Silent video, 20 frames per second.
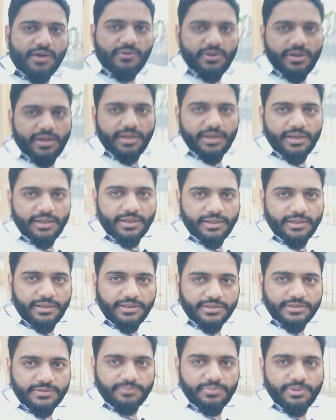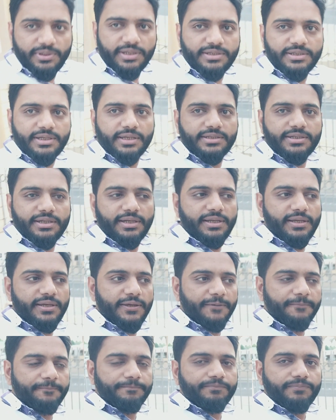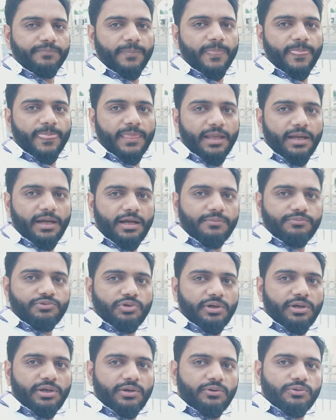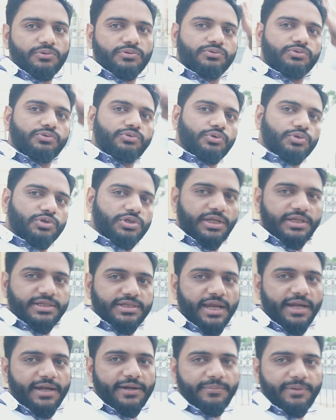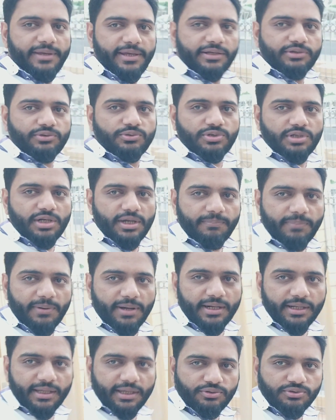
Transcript: हुआ है कि इस ब्रिज के ज़रिए आप जो है उस दूसरी साइड में एक दूसरा पार्क है